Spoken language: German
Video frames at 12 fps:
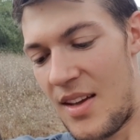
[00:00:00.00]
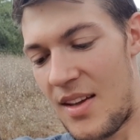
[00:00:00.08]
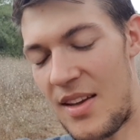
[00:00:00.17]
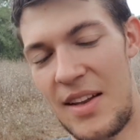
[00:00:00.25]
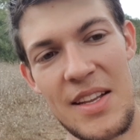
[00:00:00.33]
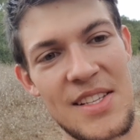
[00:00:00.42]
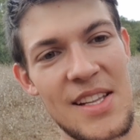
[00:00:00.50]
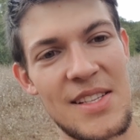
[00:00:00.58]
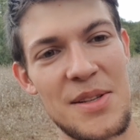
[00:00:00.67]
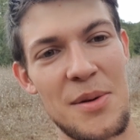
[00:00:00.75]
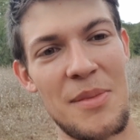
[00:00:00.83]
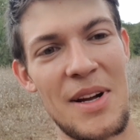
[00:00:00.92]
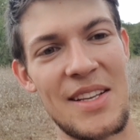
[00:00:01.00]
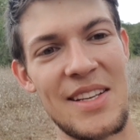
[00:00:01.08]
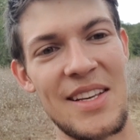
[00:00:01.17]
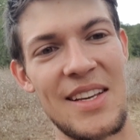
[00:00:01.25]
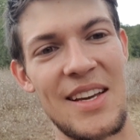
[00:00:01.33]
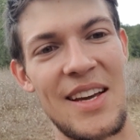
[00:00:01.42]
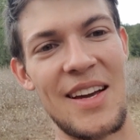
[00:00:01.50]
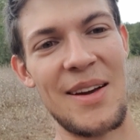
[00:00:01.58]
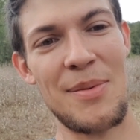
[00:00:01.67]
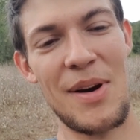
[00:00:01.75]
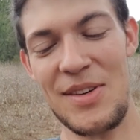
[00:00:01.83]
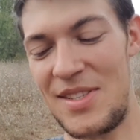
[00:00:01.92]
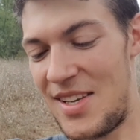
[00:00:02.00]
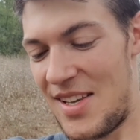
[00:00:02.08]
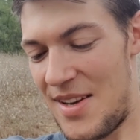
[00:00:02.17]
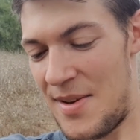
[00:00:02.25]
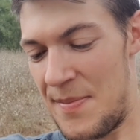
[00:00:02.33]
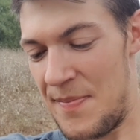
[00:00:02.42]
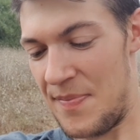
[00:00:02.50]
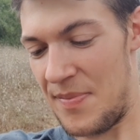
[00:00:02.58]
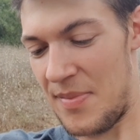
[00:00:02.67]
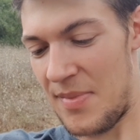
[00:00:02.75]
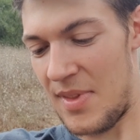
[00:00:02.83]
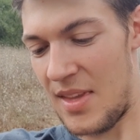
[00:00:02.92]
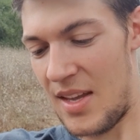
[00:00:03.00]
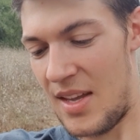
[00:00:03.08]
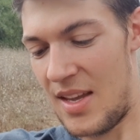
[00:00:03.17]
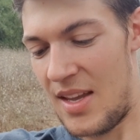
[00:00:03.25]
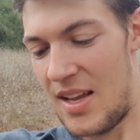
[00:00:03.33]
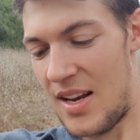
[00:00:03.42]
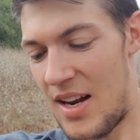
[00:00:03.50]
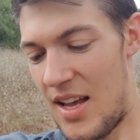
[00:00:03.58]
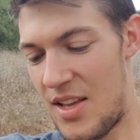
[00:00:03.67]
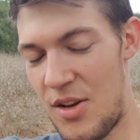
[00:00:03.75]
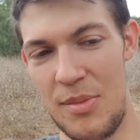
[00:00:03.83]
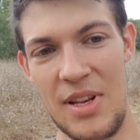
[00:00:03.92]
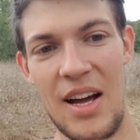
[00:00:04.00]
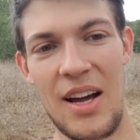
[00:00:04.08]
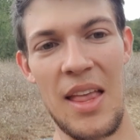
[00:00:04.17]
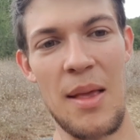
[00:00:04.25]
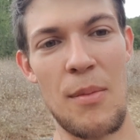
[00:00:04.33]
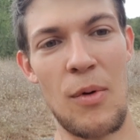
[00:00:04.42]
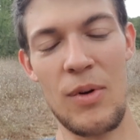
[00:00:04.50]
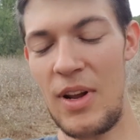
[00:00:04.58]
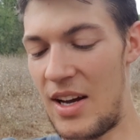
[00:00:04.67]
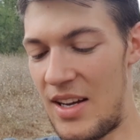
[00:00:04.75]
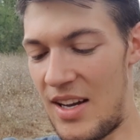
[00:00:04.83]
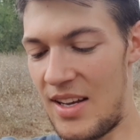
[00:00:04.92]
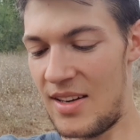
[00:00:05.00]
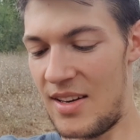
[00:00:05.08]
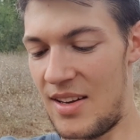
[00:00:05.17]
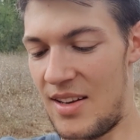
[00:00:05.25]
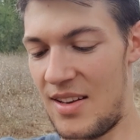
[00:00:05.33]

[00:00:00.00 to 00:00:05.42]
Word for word: Genieße jetzt nochmal die Pause hier. Gleich komme ich nach Imona rein.